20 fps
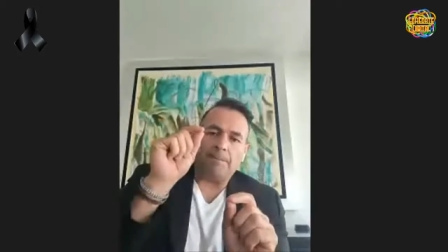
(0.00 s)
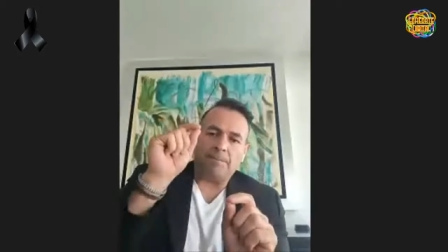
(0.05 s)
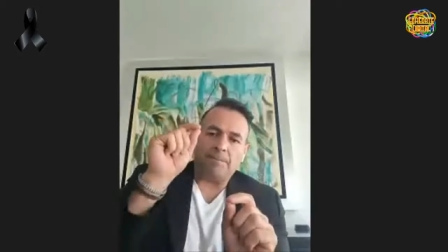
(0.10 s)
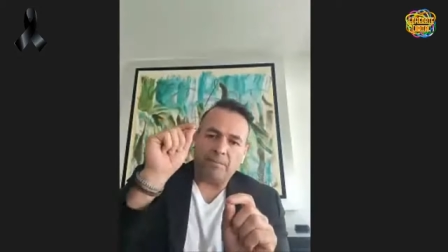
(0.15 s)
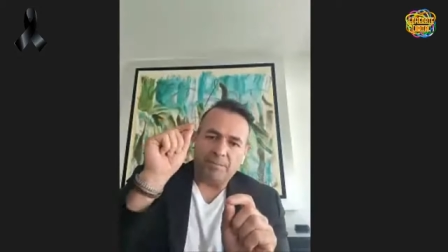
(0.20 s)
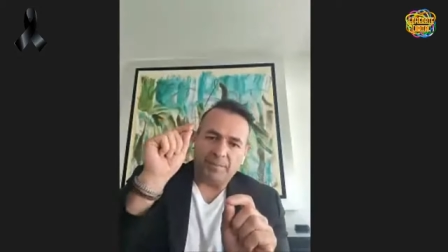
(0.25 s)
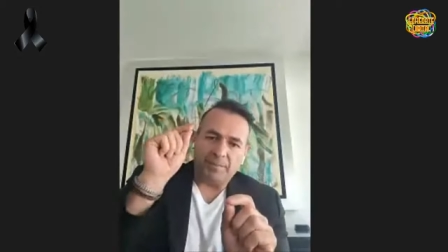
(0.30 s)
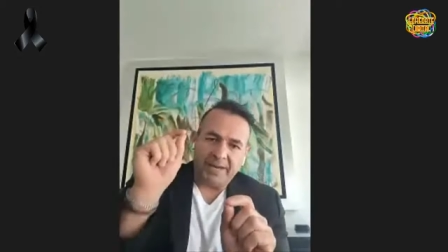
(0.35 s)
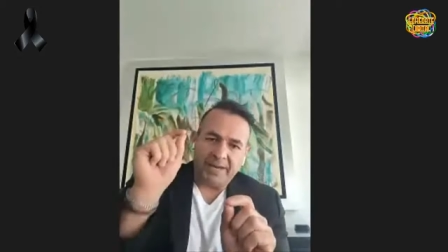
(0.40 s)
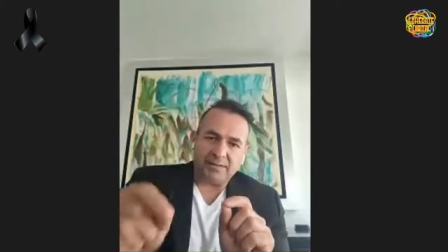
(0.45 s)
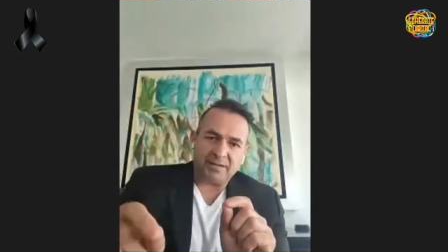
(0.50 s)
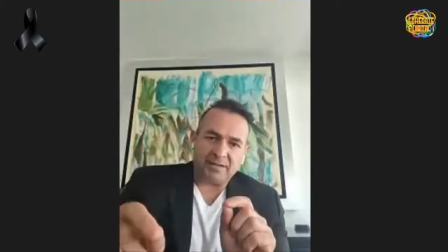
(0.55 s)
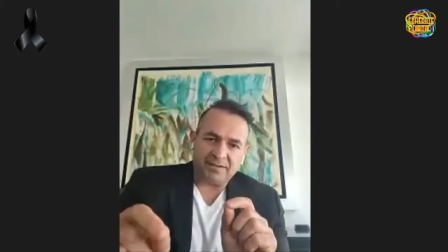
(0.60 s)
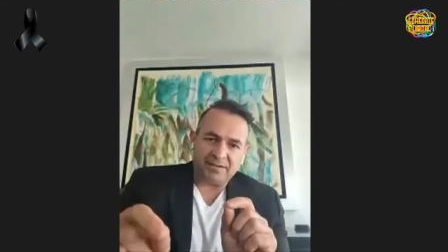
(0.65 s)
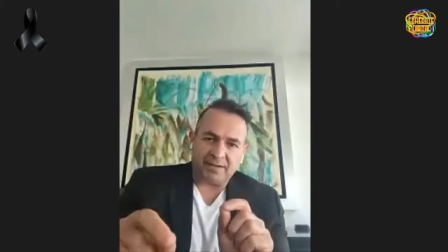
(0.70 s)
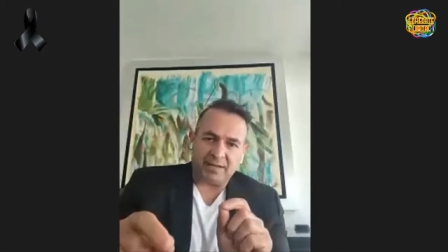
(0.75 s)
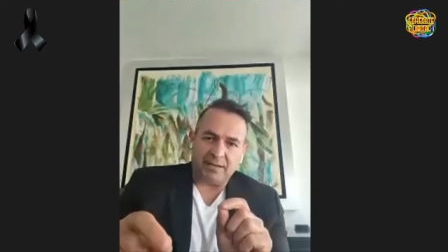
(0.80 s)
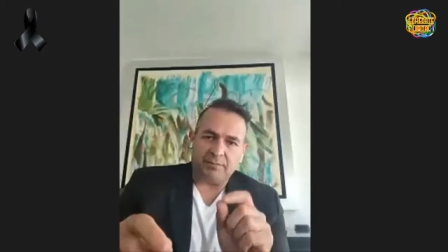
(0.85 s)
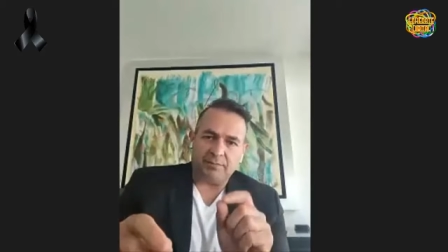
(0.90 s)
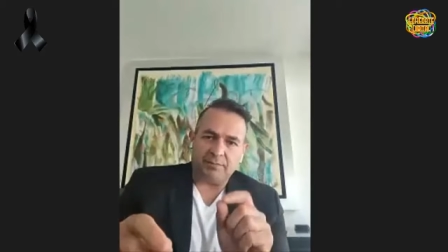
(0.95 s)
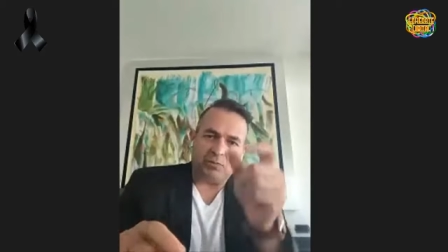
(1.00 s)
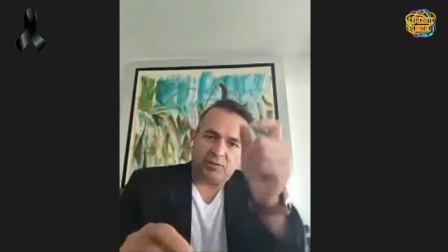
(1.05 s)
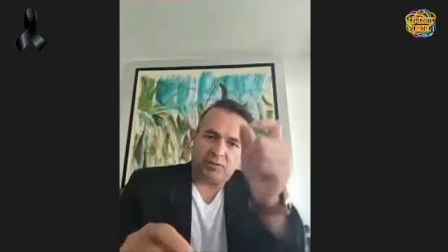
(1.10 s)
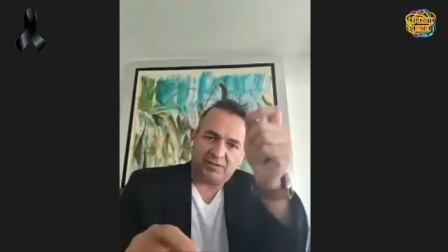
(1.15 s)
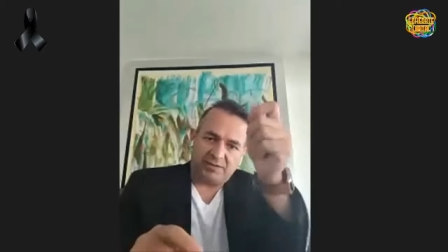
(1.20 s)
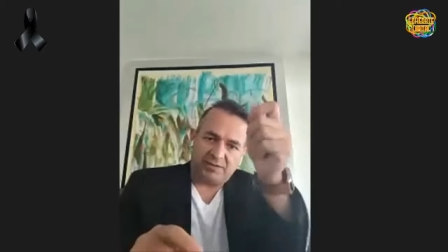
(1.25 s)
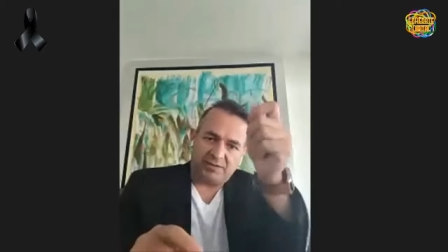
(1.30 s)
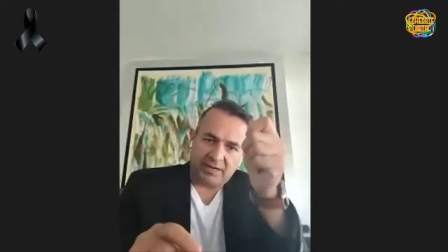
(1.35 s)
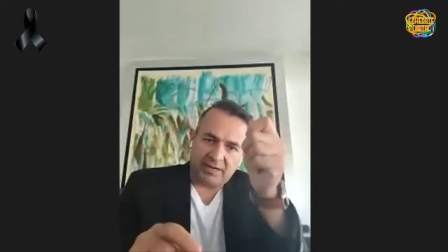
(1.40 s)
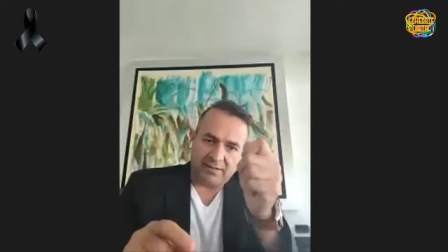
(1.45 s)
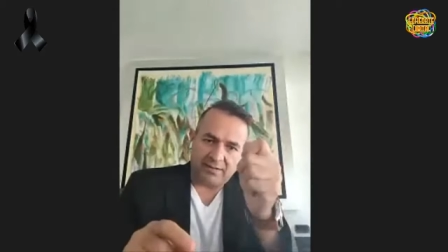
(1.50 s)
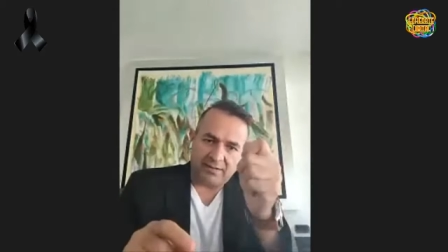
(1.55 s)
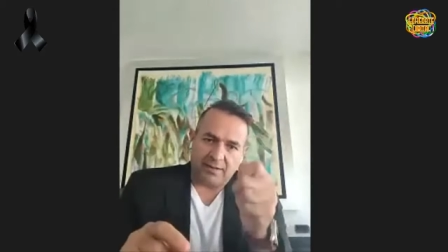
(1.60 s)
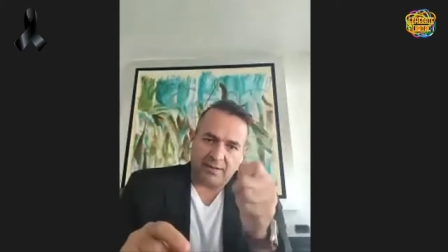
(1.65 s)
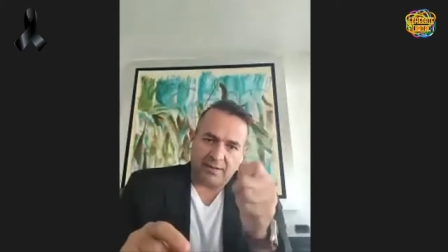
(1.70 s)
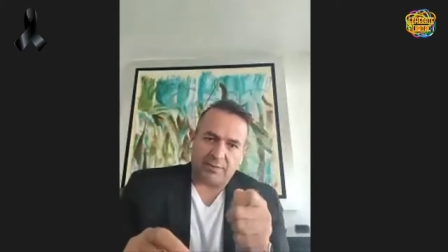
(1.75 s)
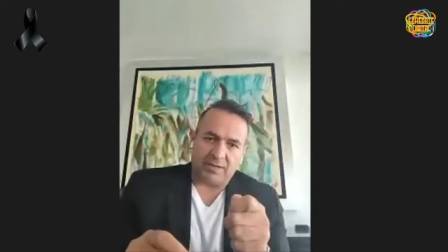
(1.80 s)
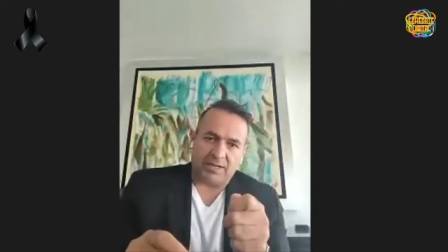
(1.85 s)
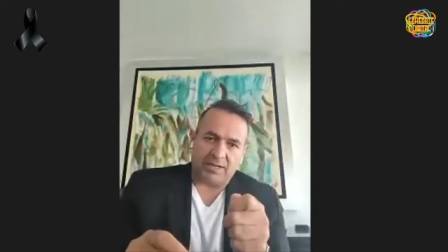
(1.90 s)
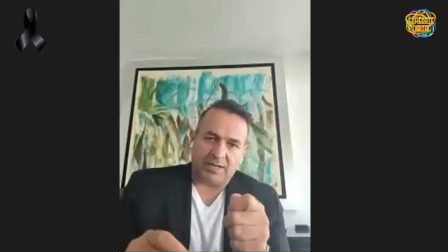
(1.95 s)
entres a Givius, descargues la
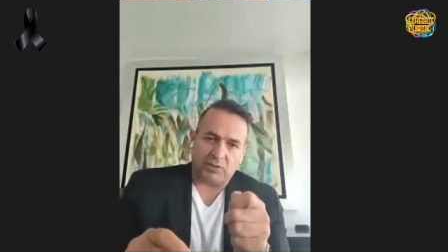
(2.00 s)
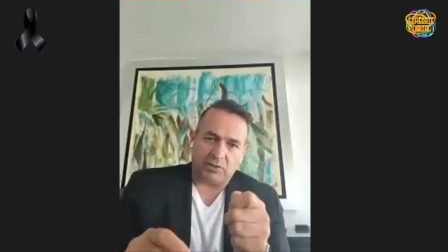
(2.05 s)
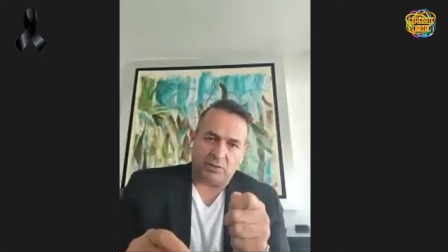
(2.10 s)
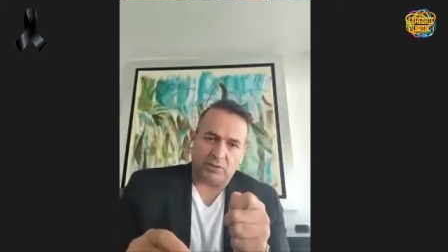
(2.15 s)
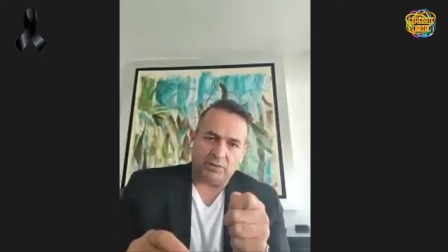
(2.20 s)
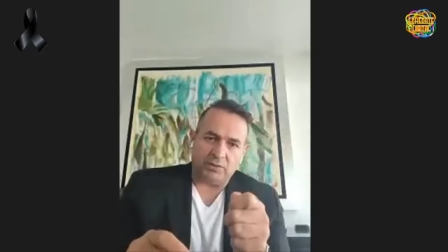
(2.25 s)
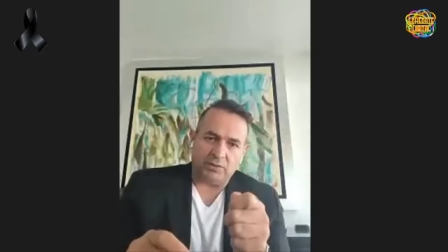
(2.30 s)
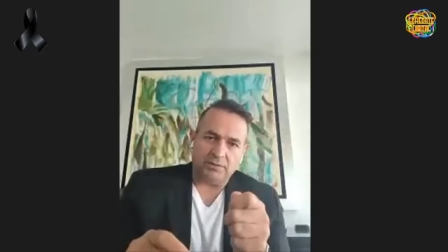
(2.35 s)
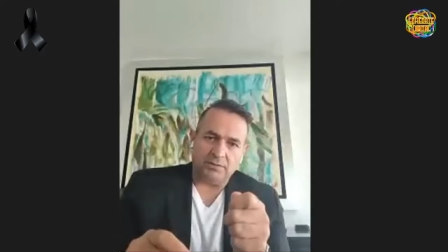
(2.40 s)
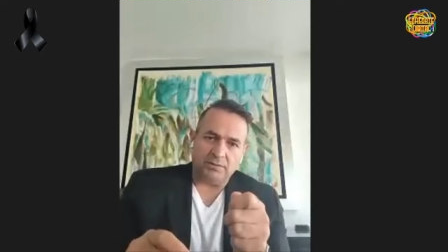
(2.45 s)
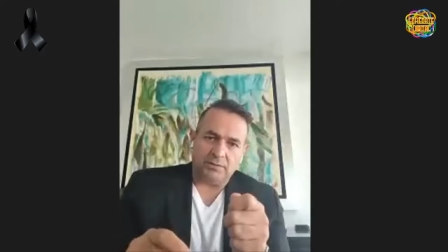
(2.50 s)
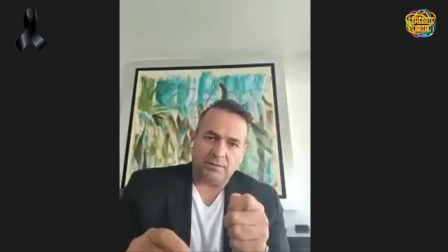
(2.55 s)
aplicación,